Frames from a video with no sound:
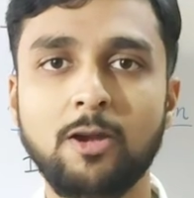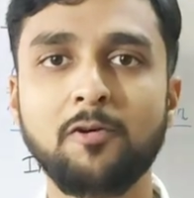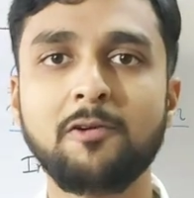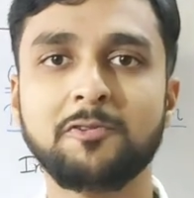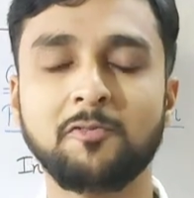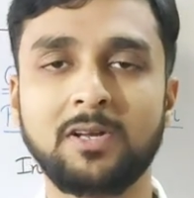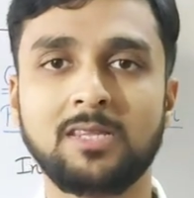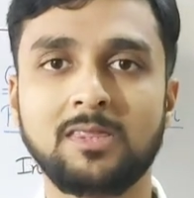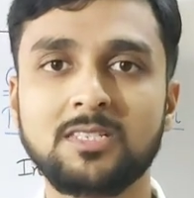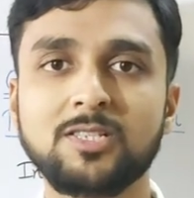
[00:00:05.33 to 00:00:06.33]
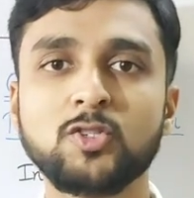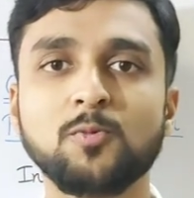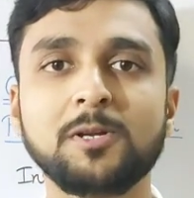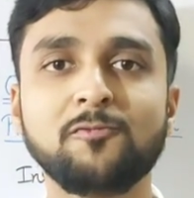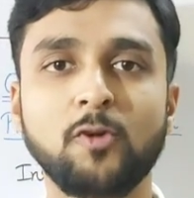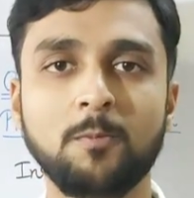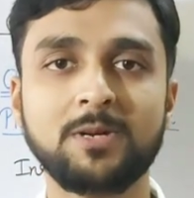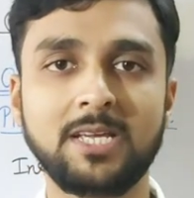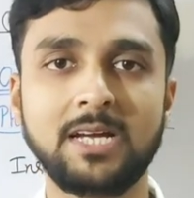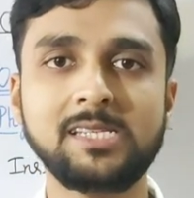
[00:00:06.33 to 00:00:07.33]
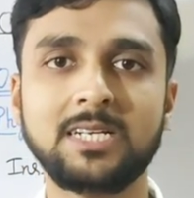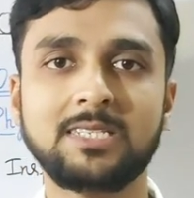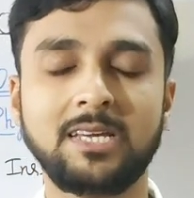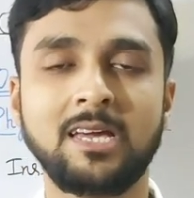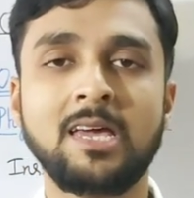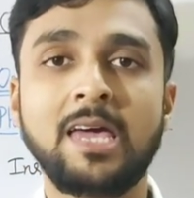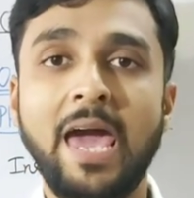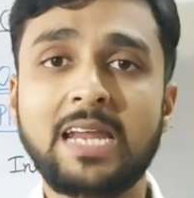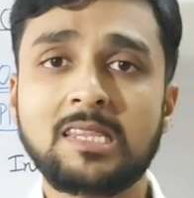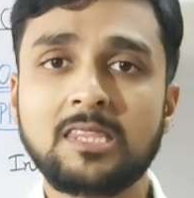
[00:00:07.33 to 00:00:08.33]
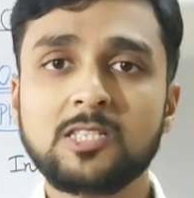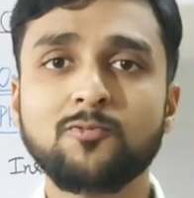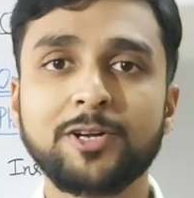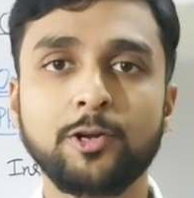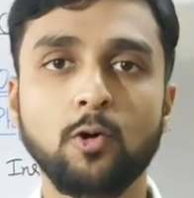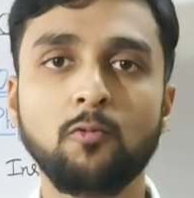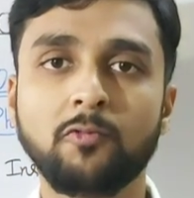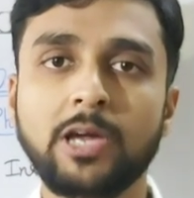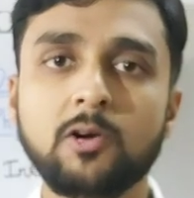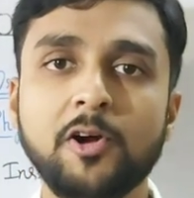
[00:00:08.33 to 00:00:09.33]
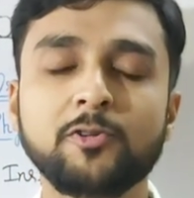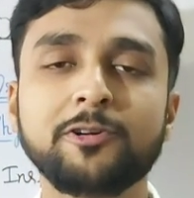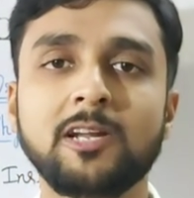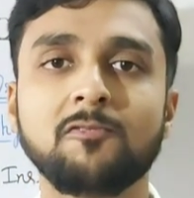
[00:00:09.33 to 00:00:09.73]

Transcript: Hello everyone, this is Sumit from Dear Nursing and in this video we are going to